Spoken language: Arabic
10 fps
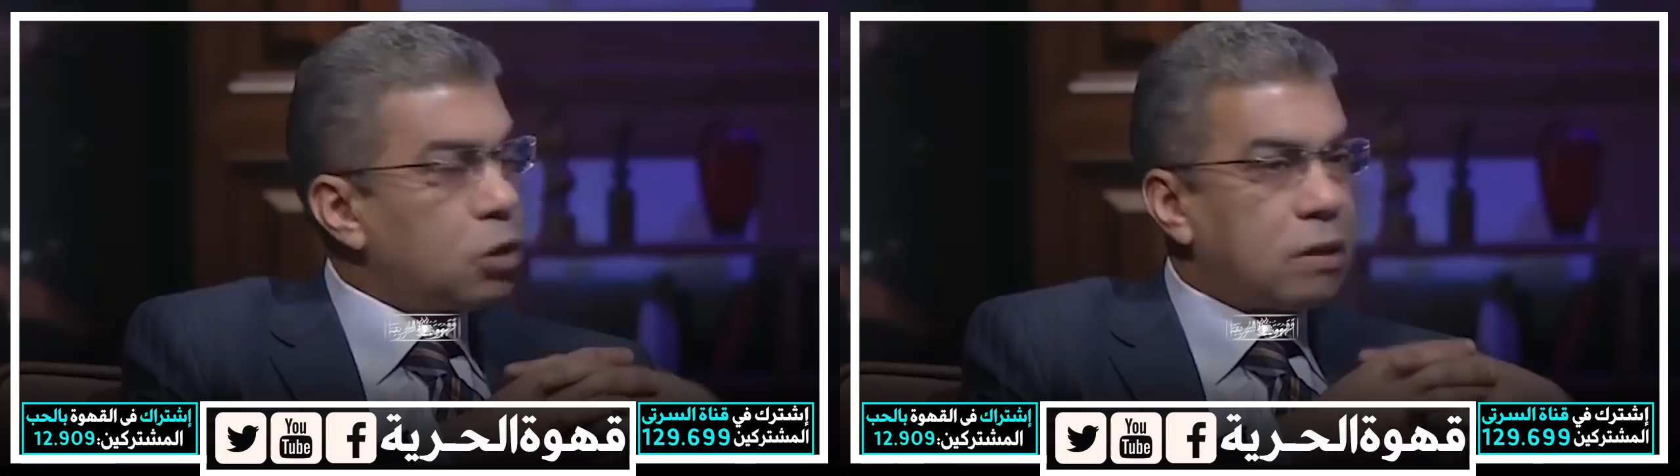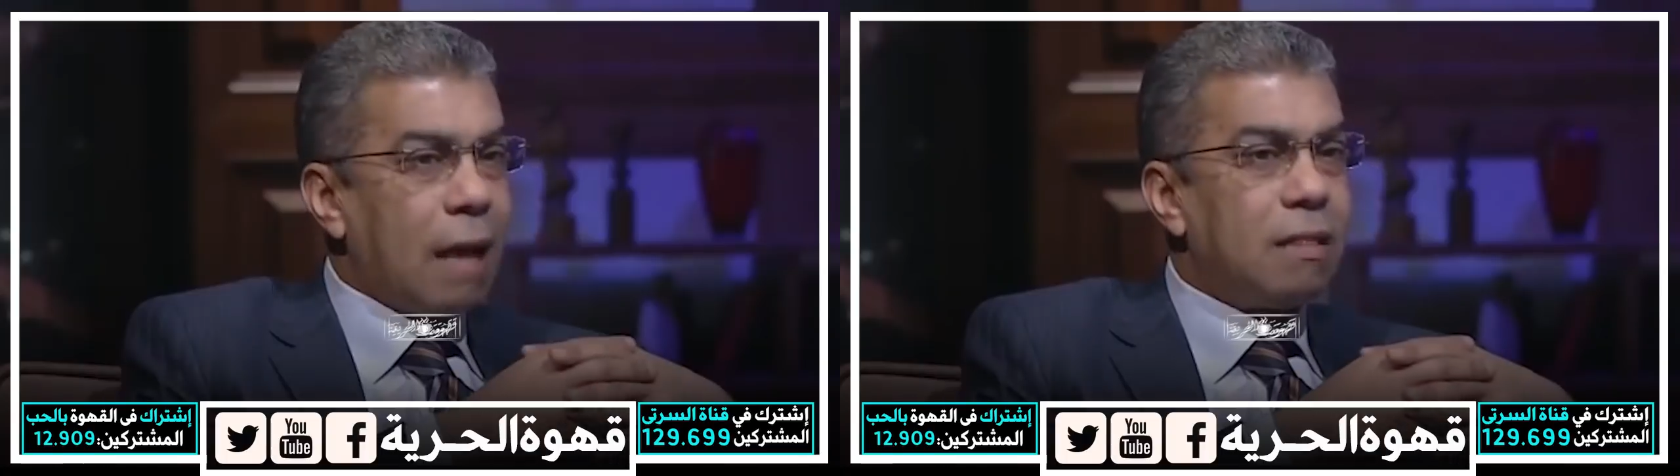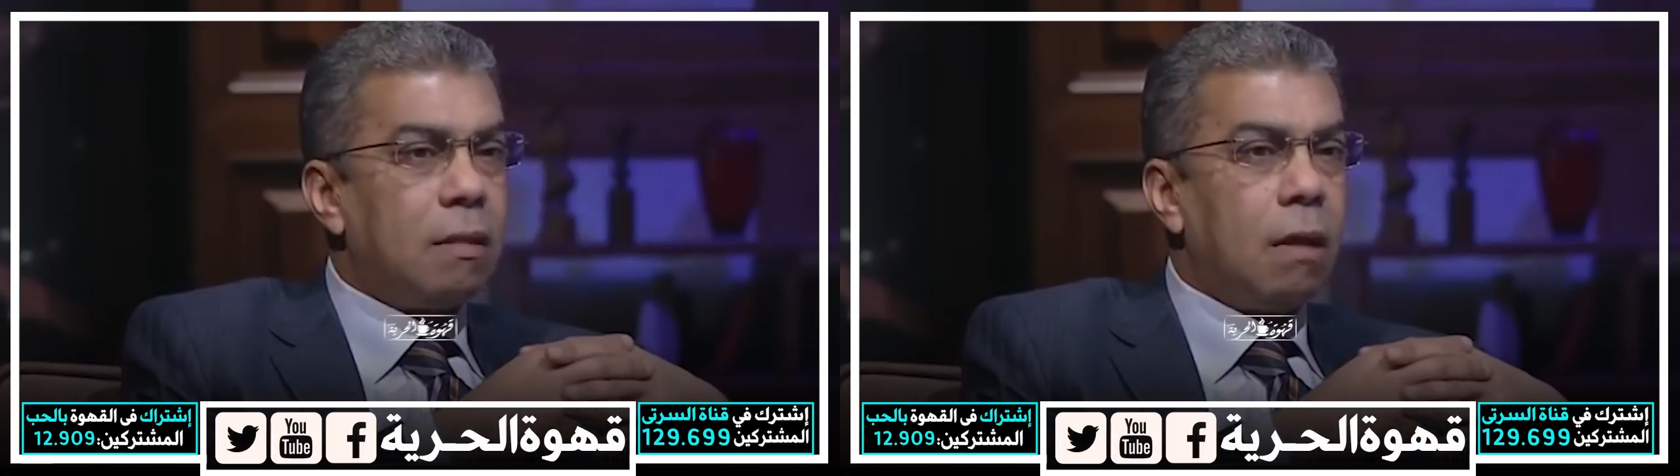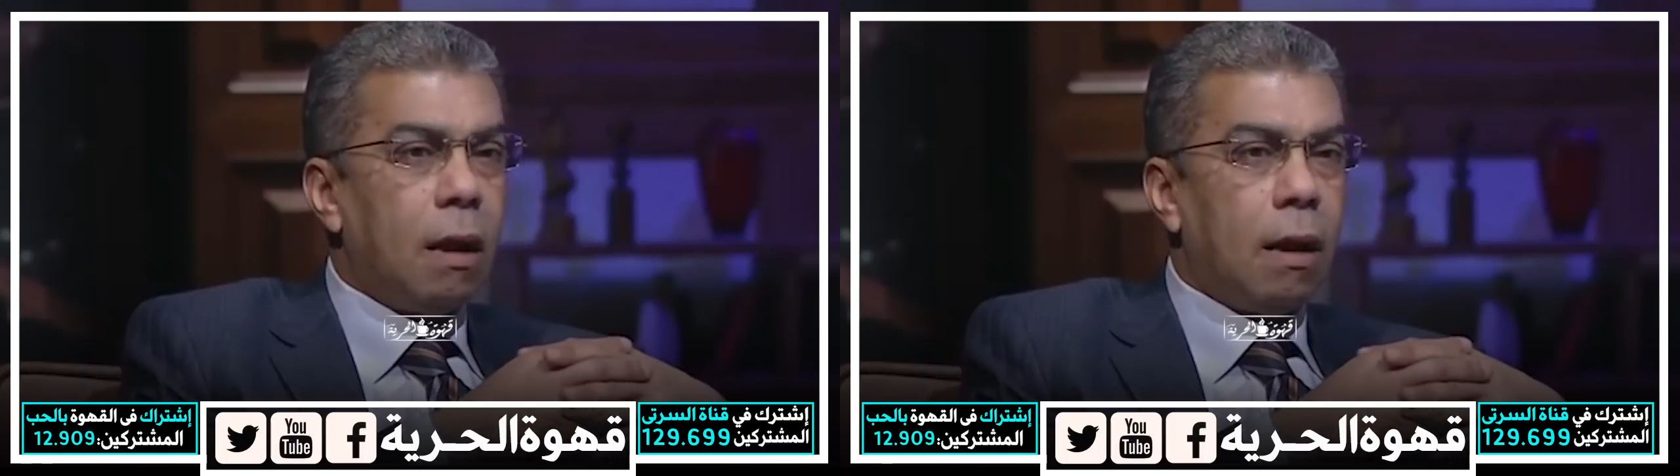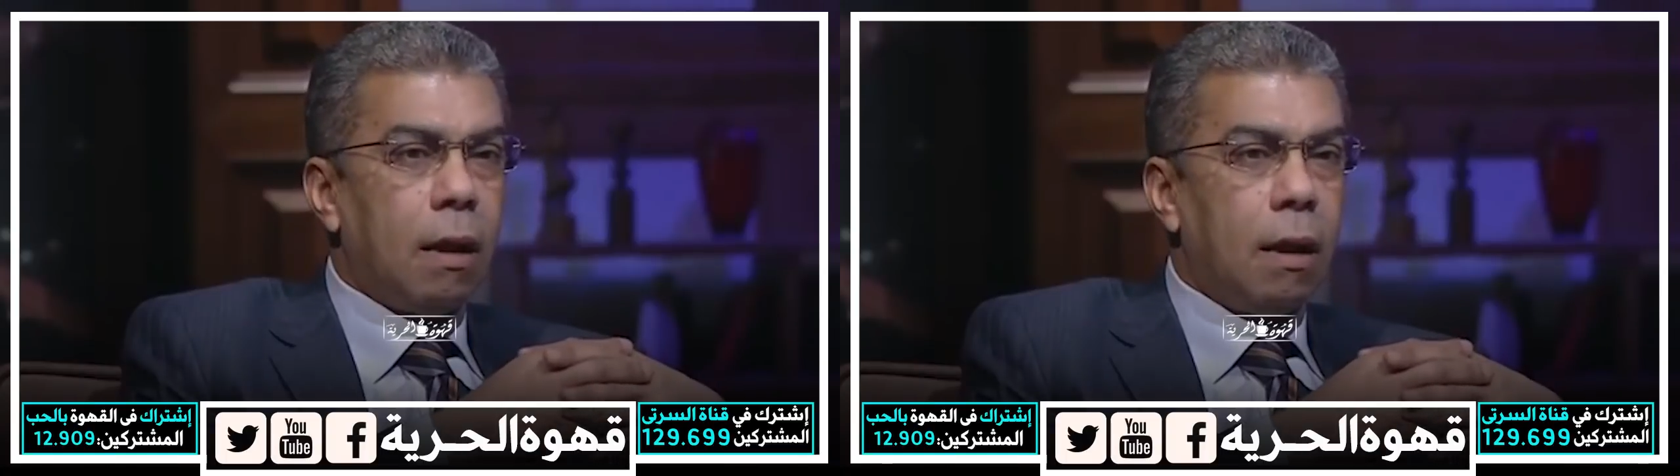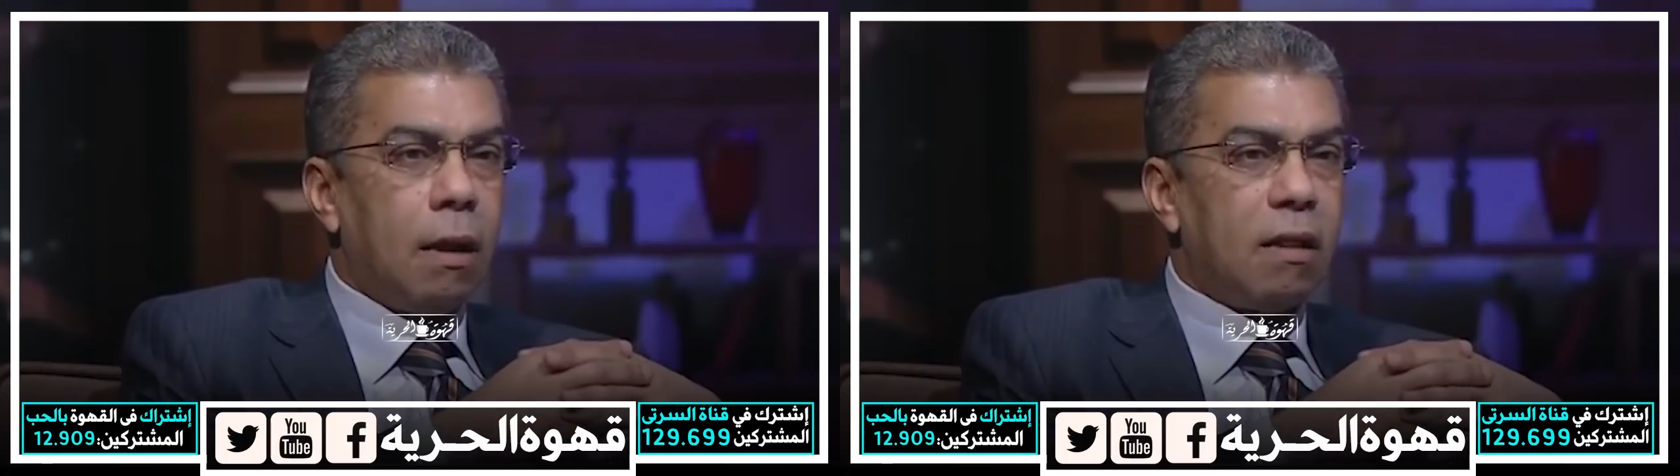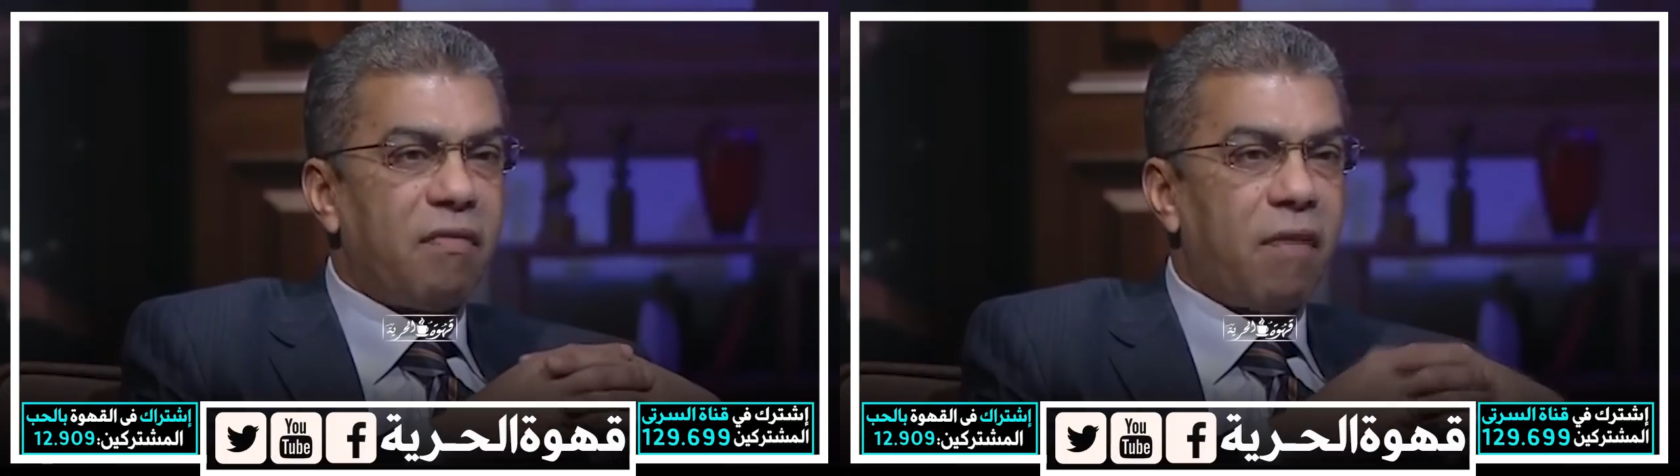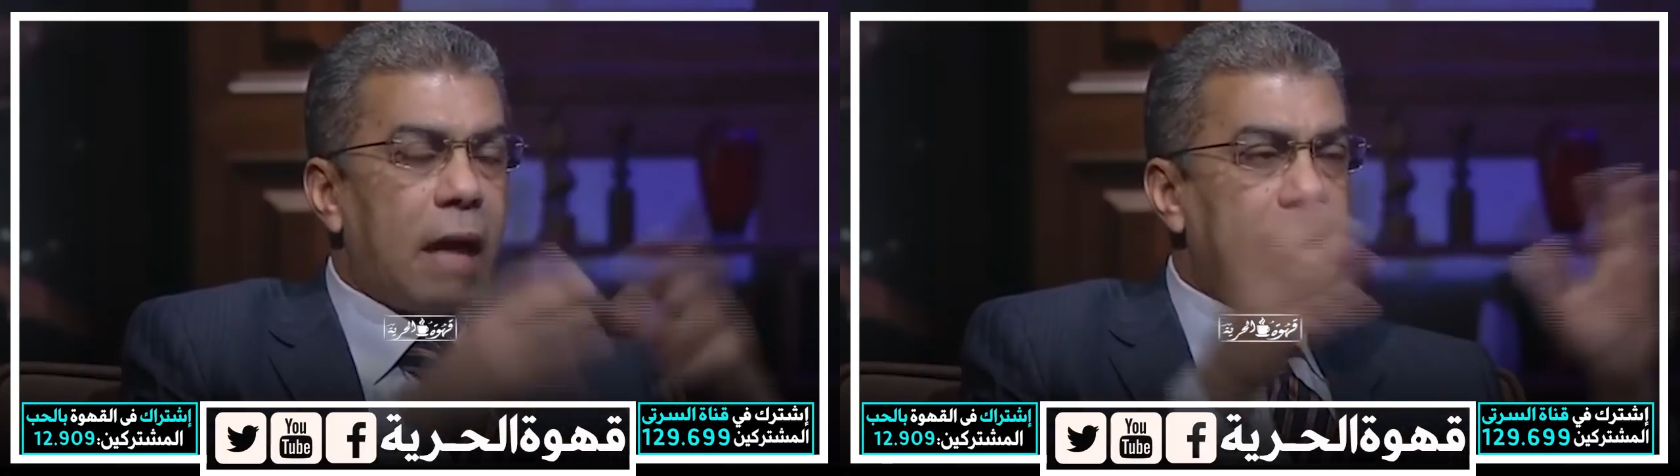مستعد
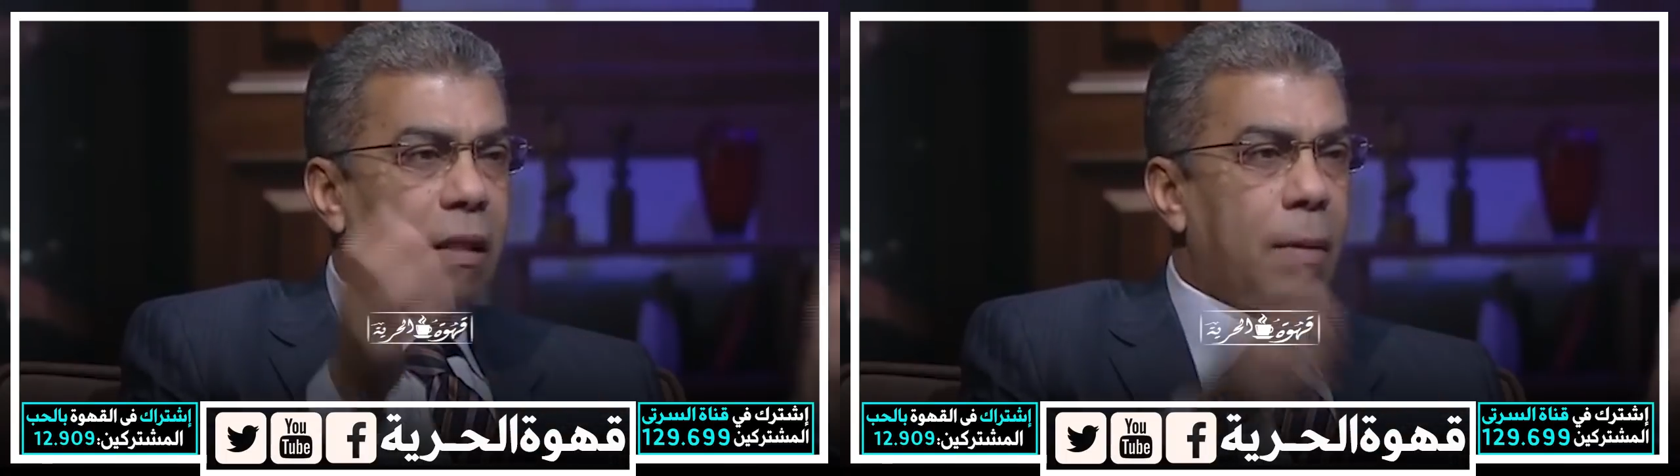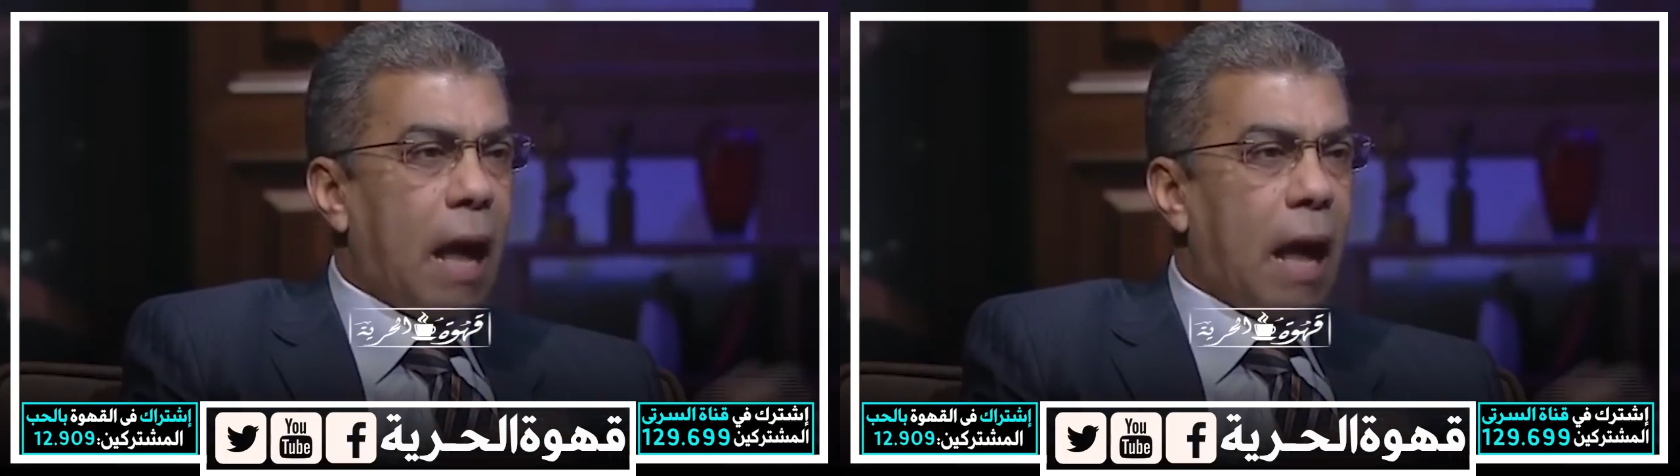لدفع اي